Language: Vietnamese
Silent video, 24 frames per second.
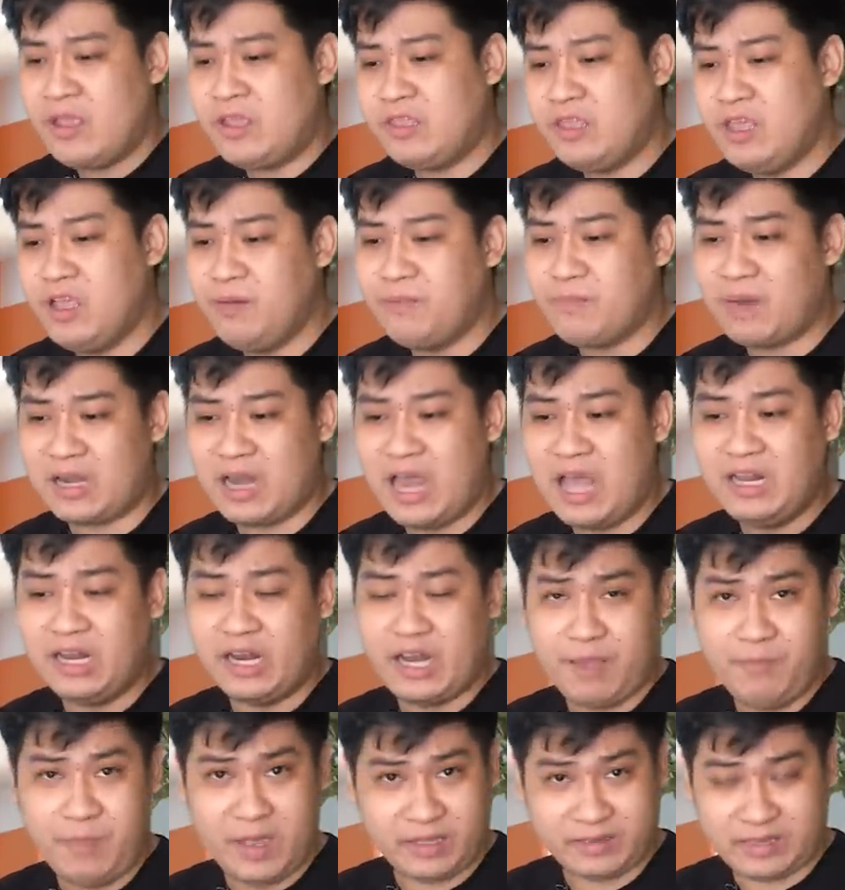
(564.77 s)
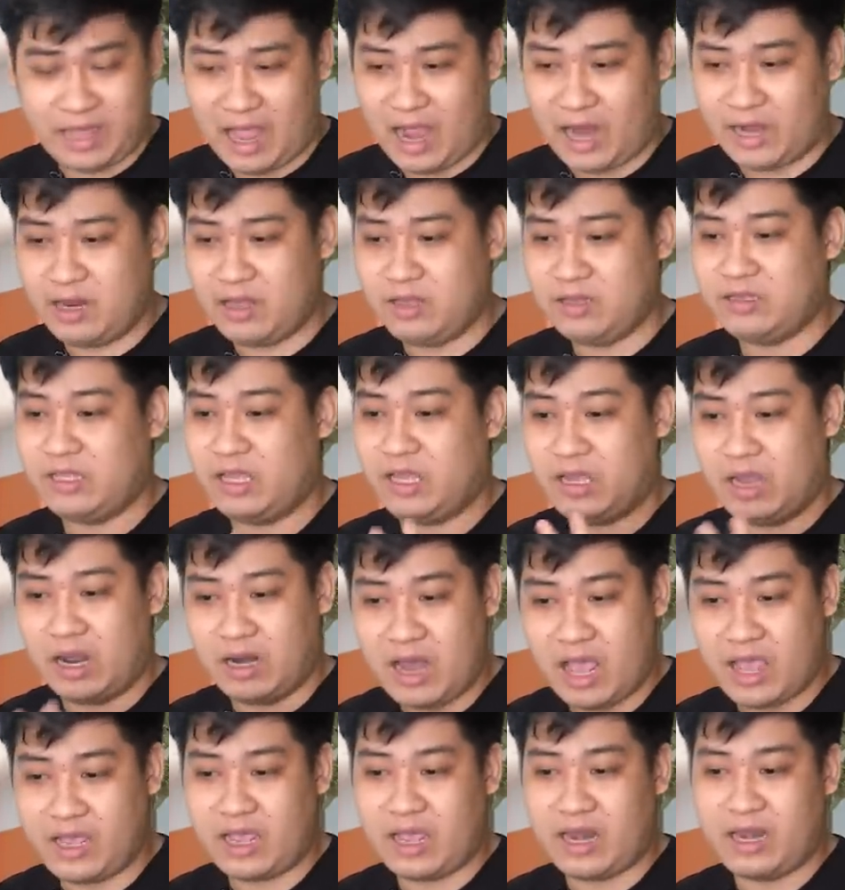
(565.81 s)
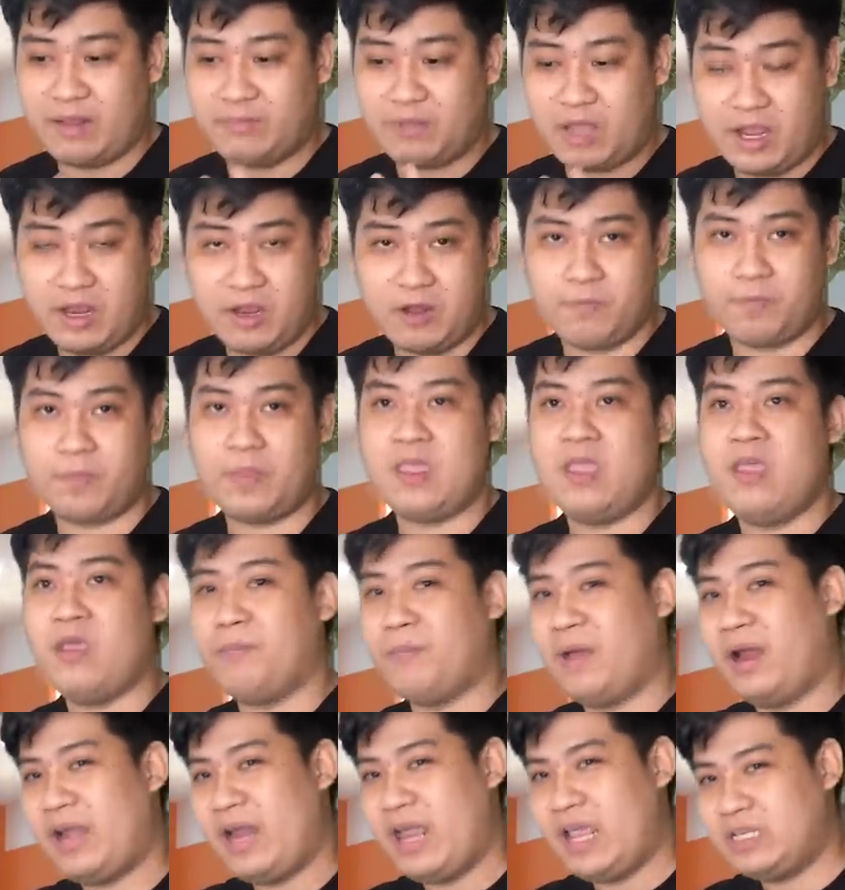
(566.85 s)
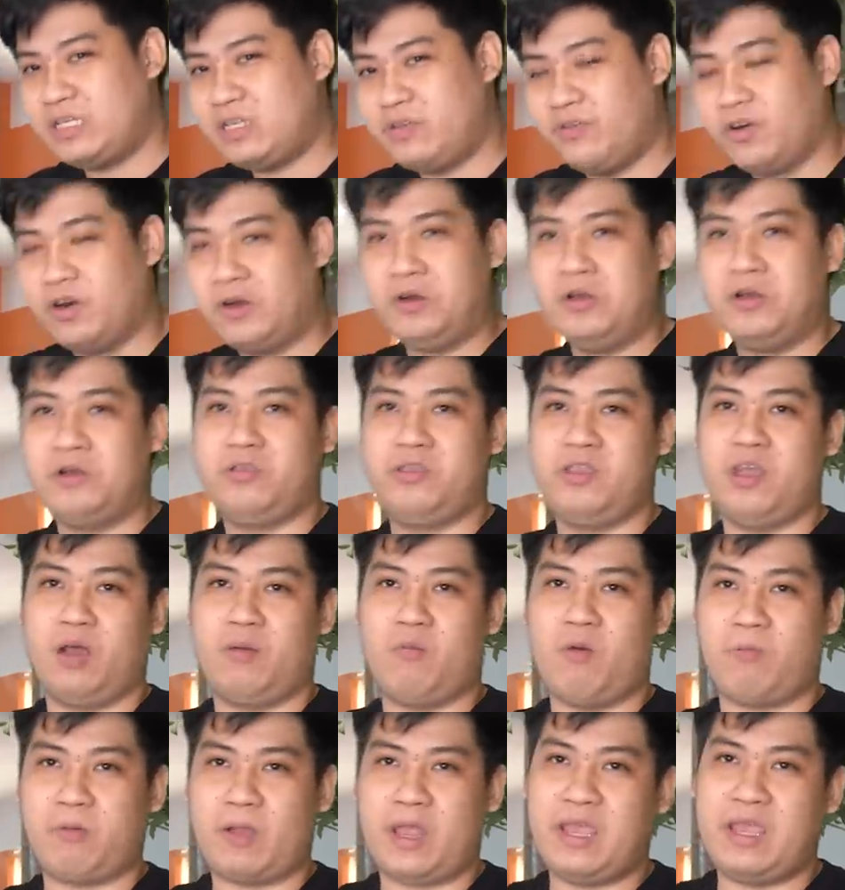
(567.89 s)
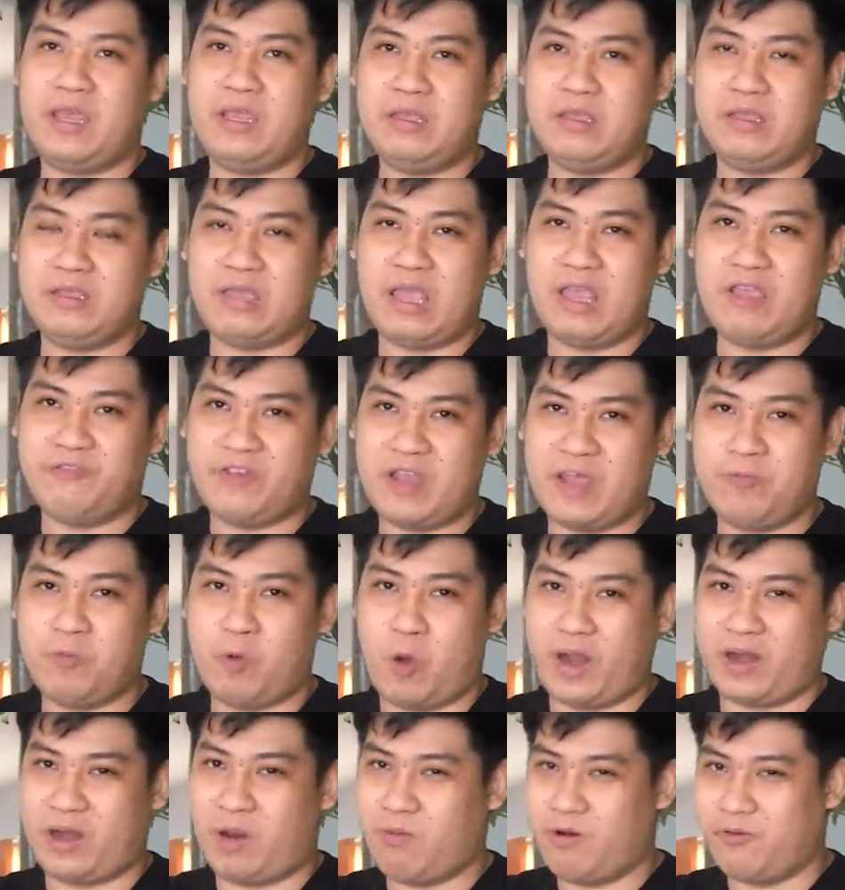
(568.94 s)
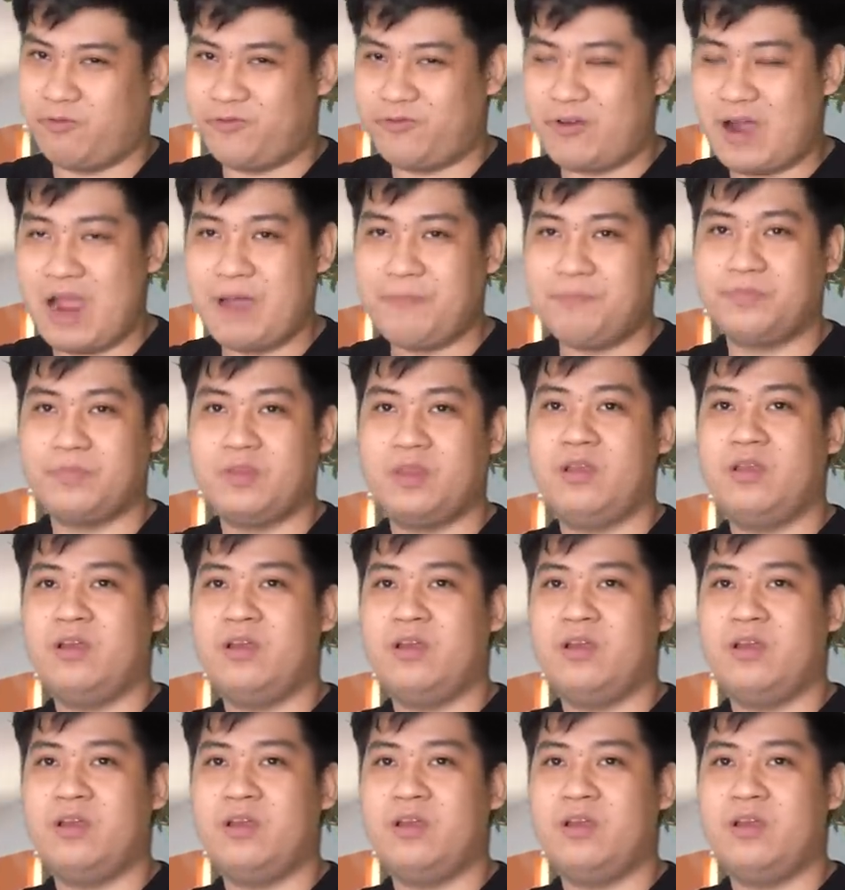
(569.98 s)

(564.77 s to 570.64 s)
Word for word: nhưng mà đến thời điểm hiện tại đó thì ở đây anh em thấy không Binance vừa được nhận một cái giấy phép hoạt động hợp pháp